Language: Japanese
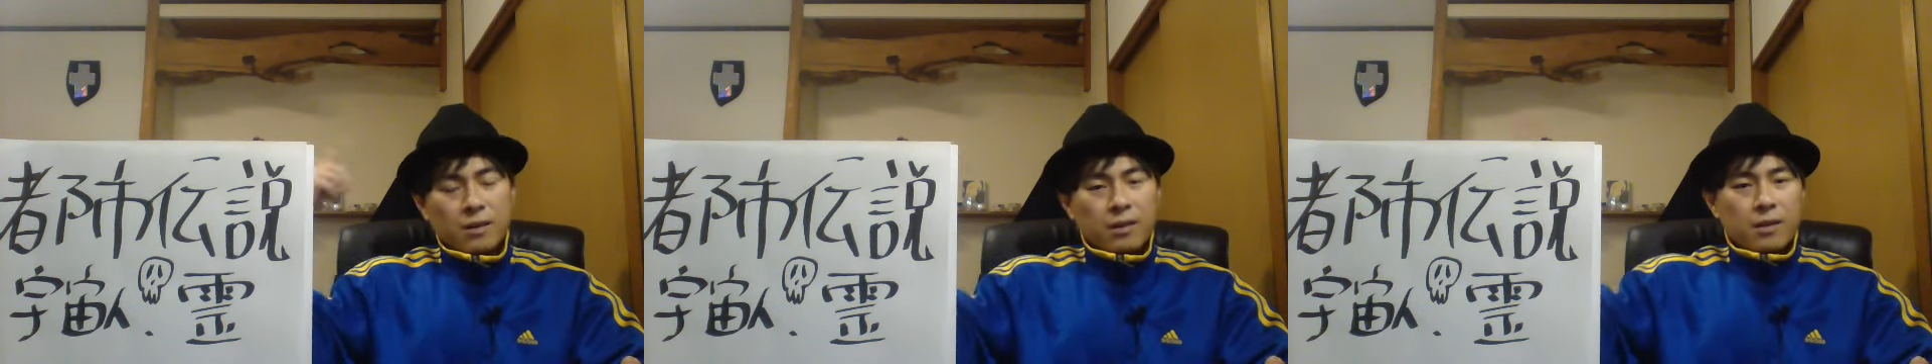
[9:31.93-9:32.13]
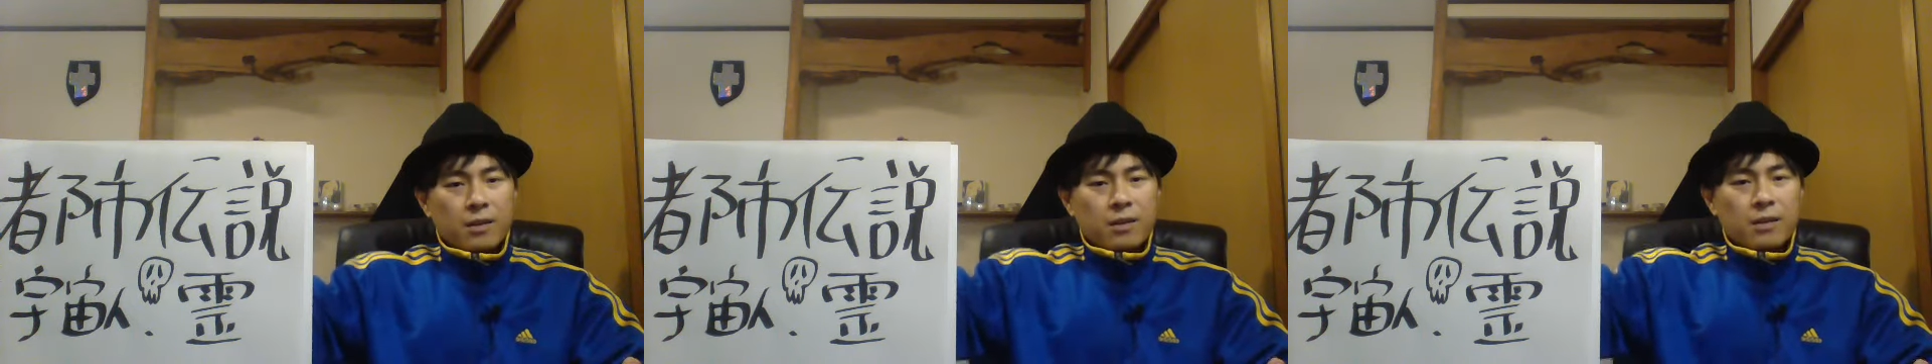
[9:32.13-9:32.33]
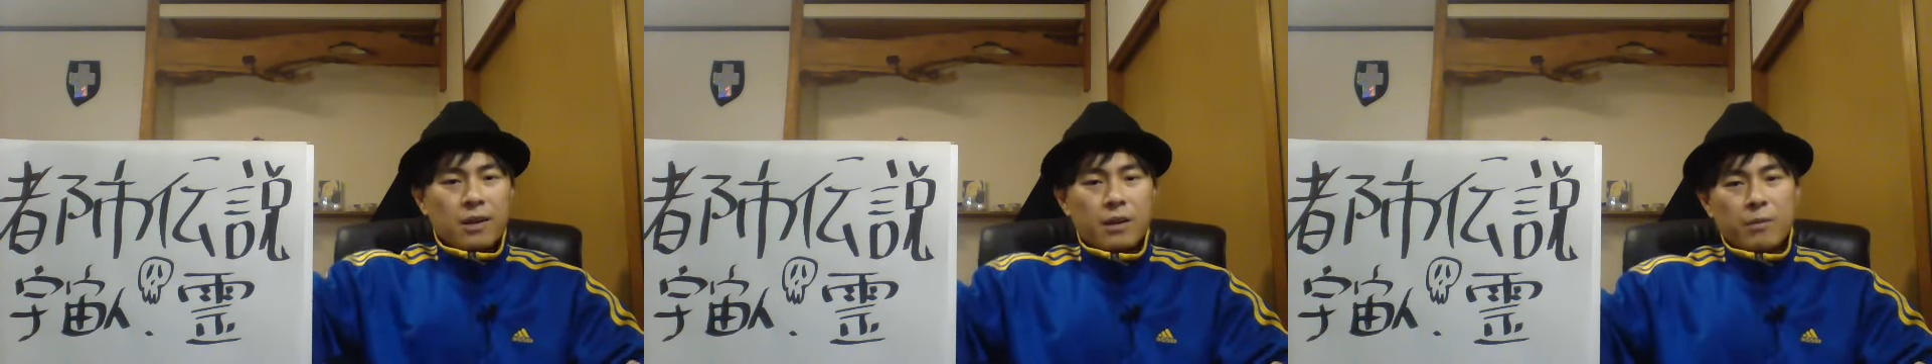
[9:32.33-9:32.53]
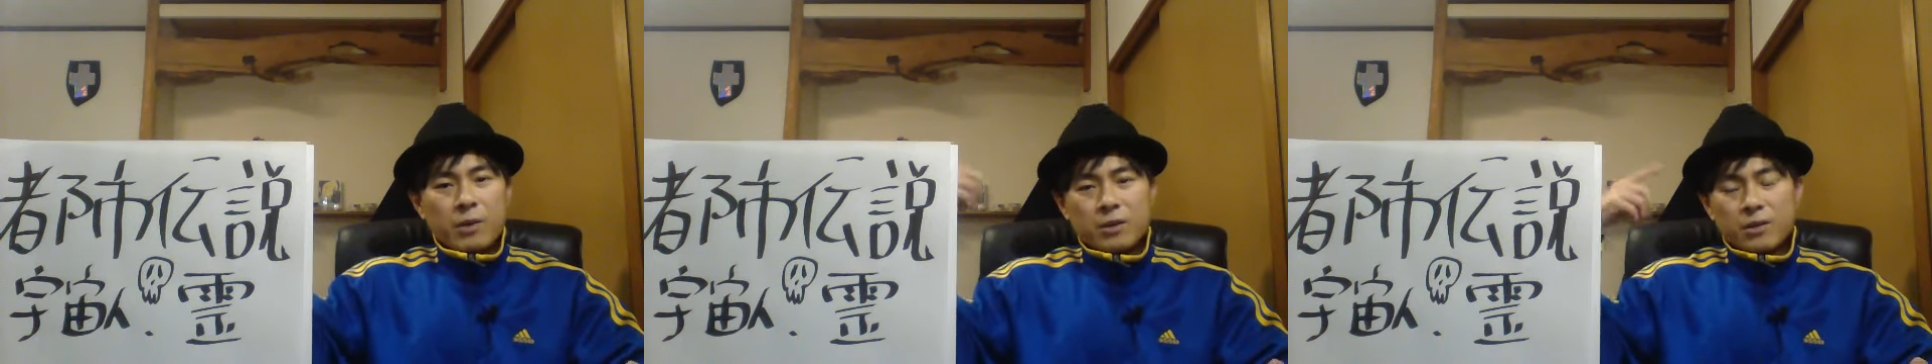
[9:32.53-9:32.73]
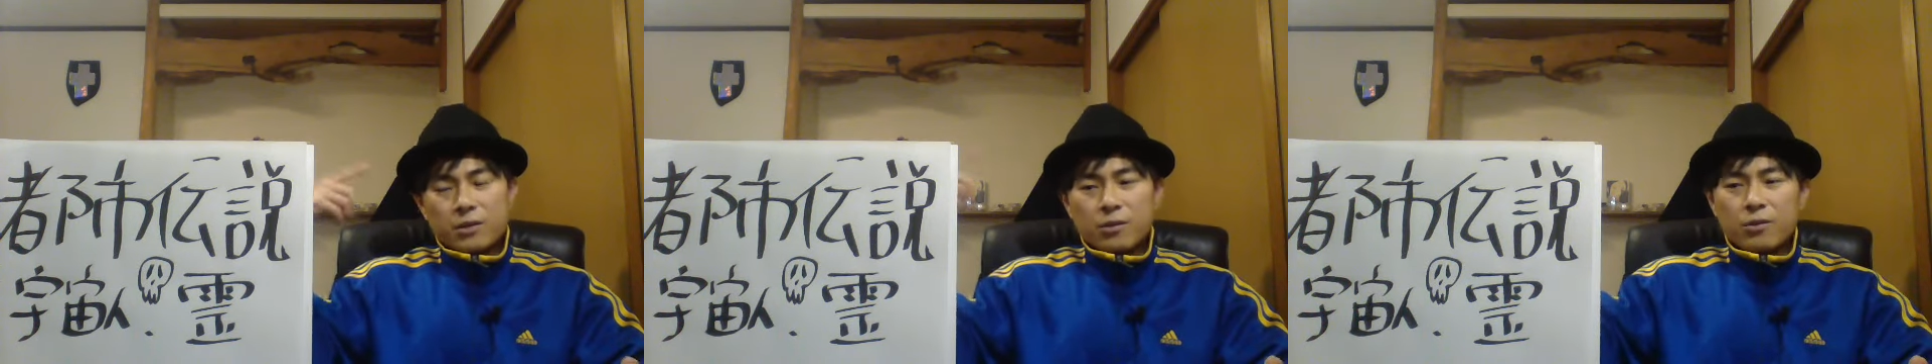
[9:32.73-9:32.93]
テレパシー
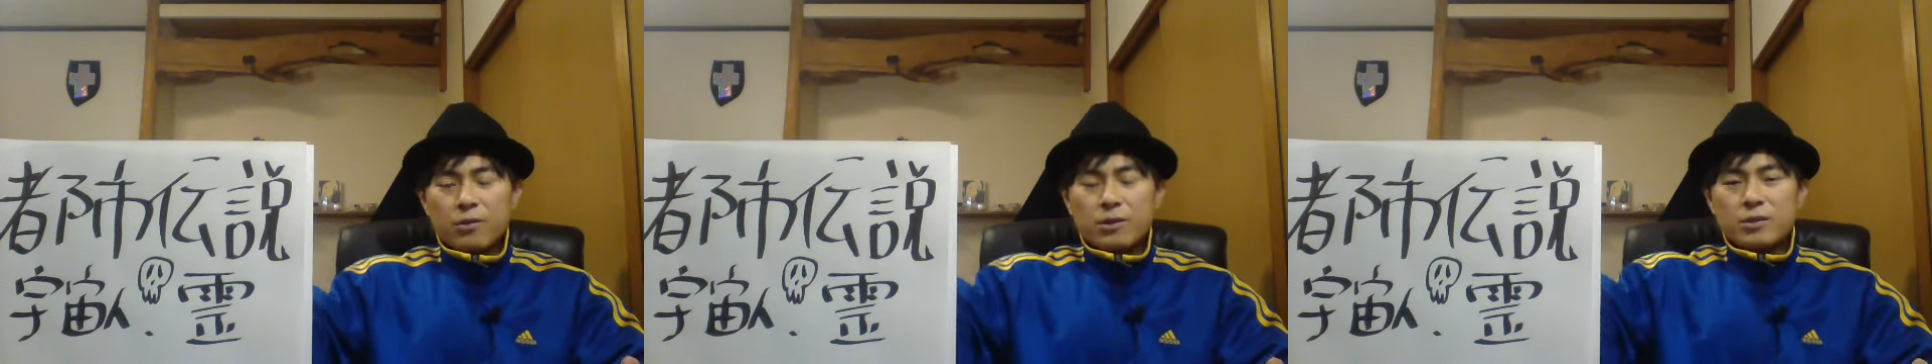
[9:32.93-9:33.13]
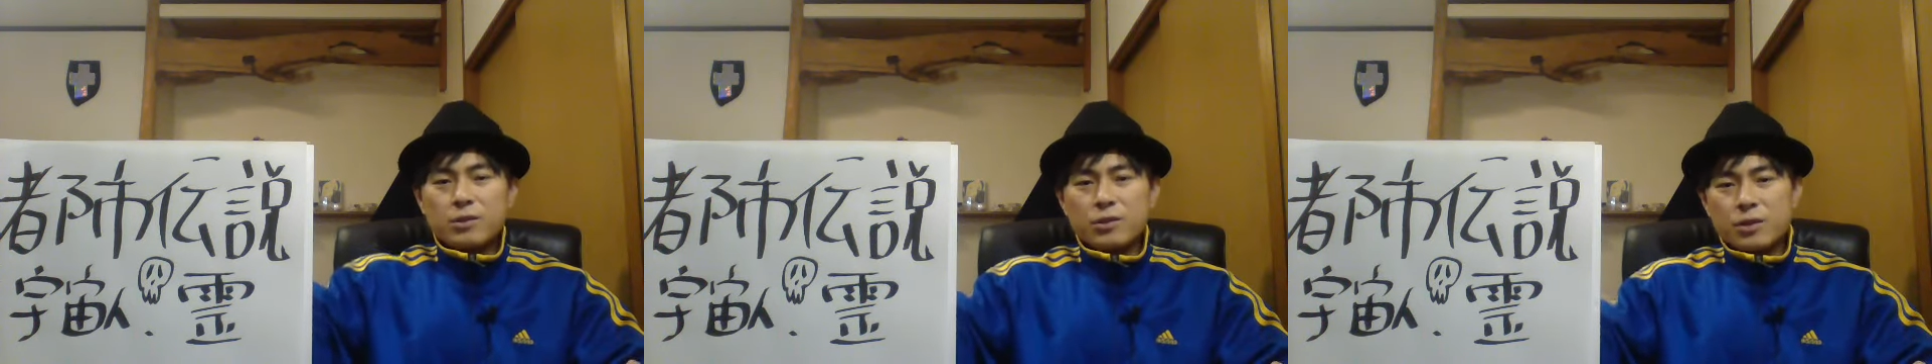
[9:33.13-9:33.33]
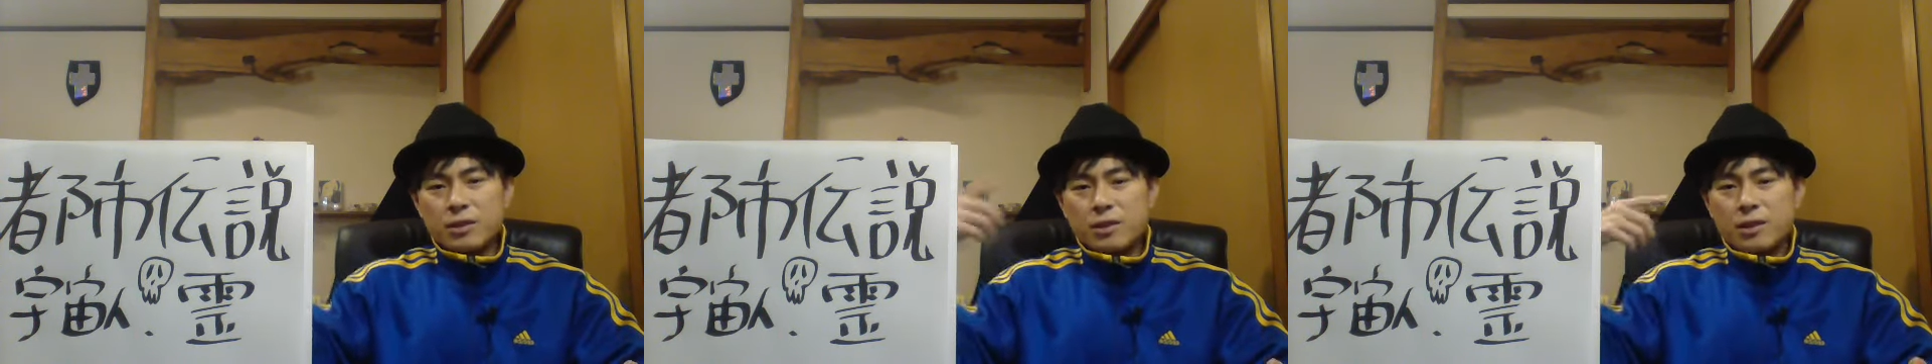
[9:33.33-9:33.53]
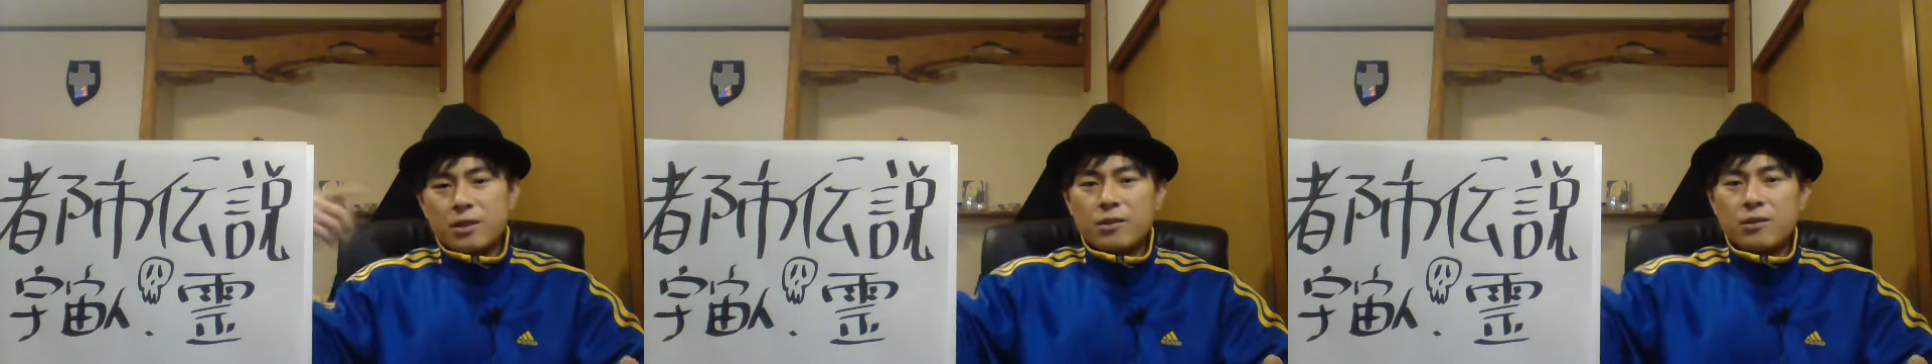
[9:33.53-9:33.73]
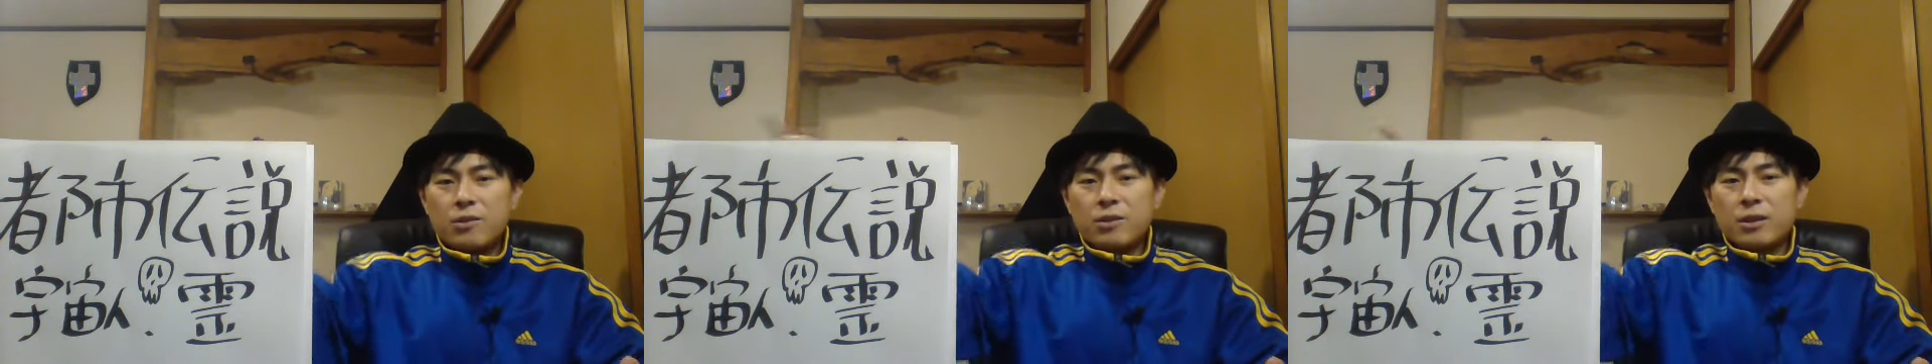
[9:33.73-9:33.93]
のように通信できる
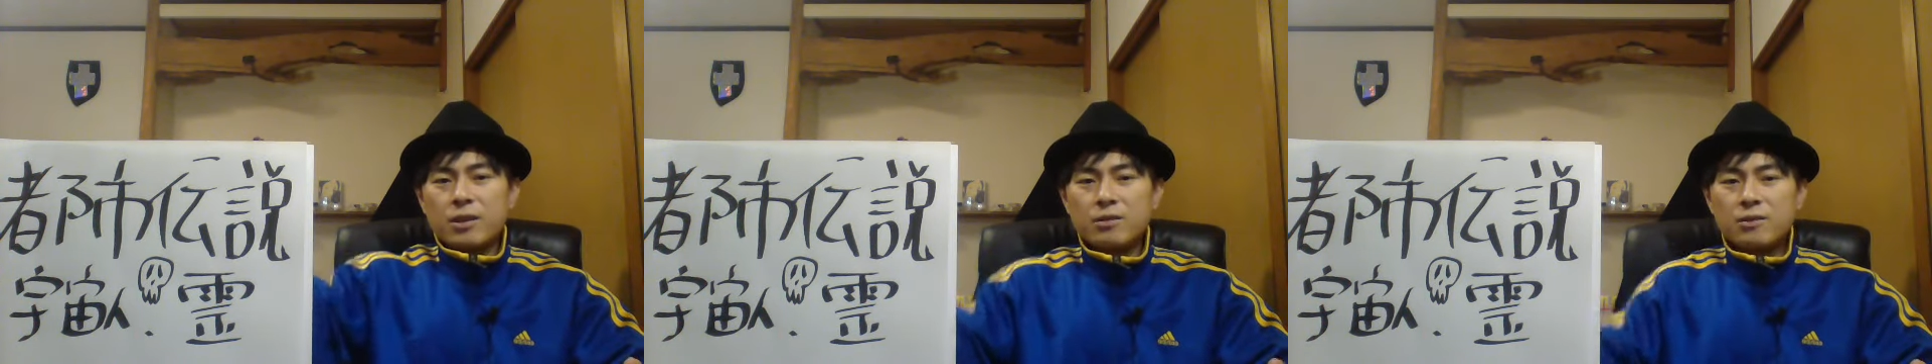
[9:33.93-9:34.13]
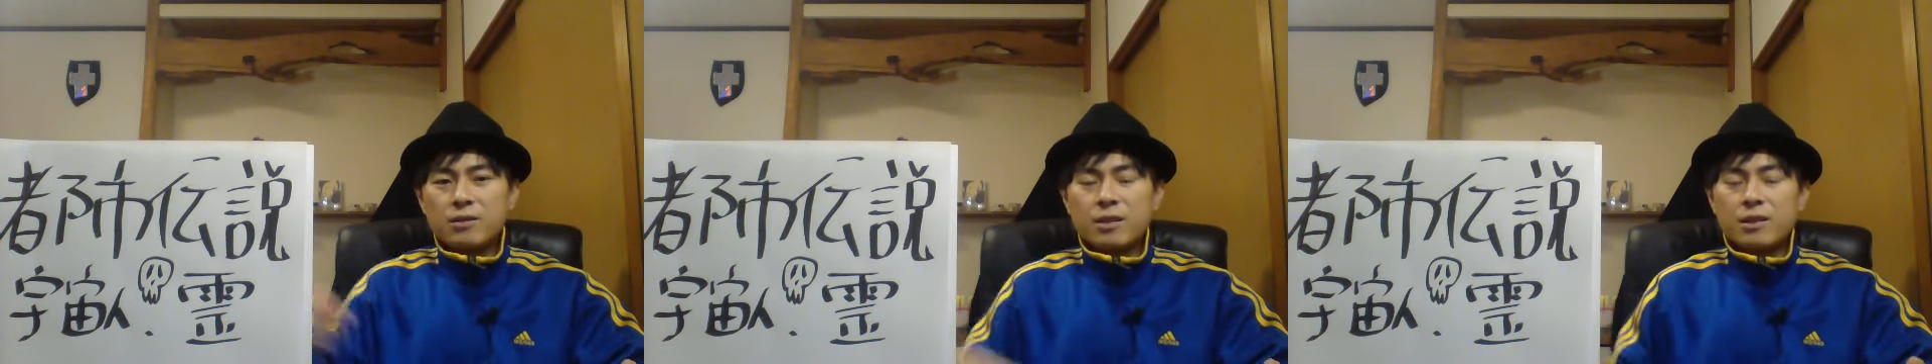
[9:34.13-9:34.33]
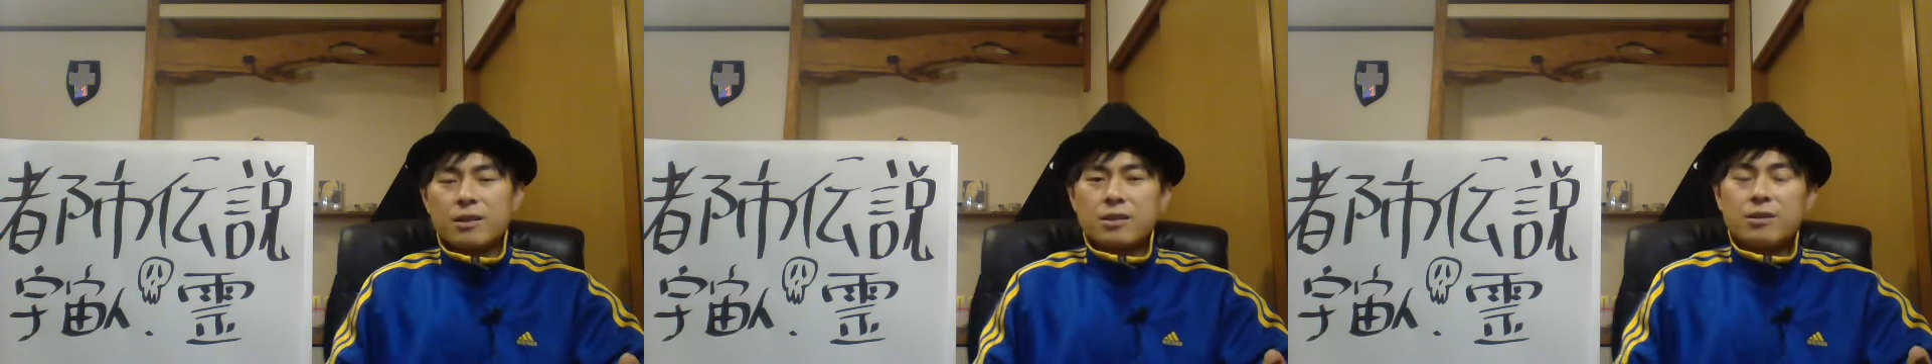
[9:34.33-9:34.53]
ようになるって